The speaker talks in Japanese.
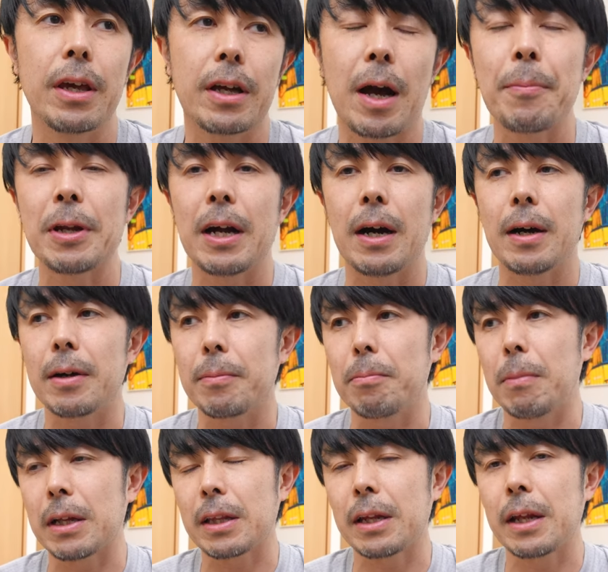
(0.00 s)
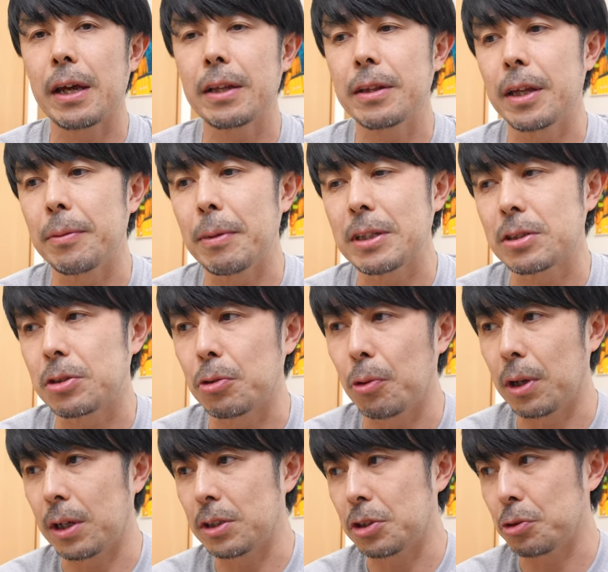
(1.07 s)
カメラ、また悩んでいますという
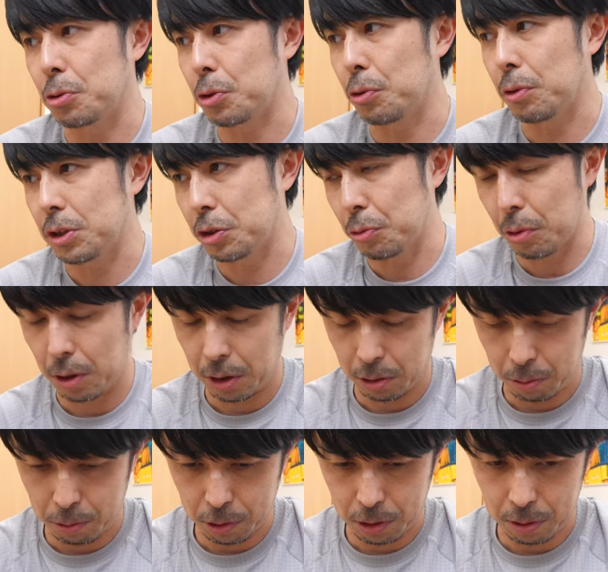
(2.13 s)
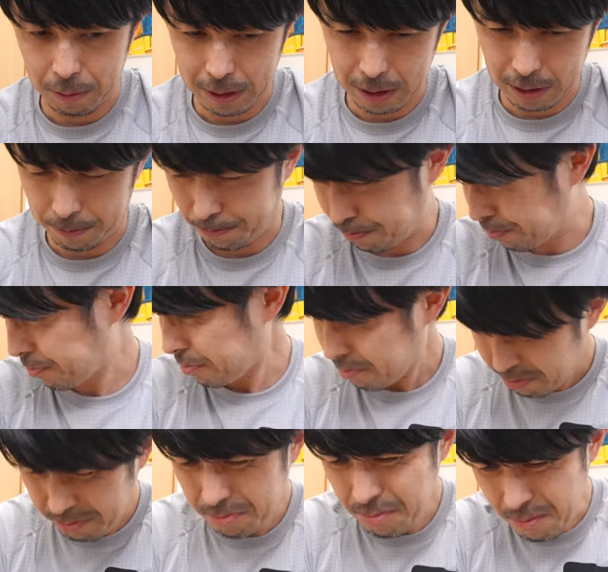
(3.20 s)
お話を今日はしようかなと思ってます。
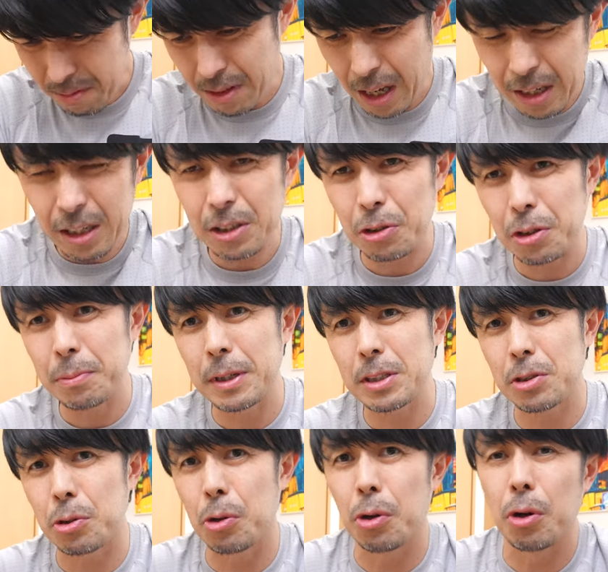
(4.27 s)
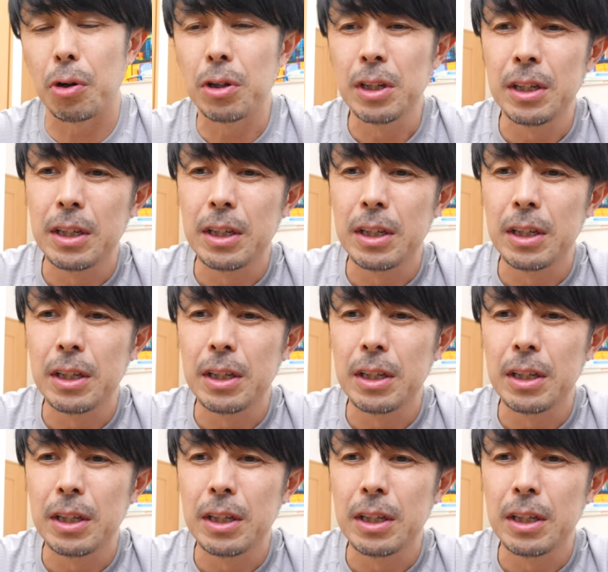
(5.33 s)
何かと言いますと、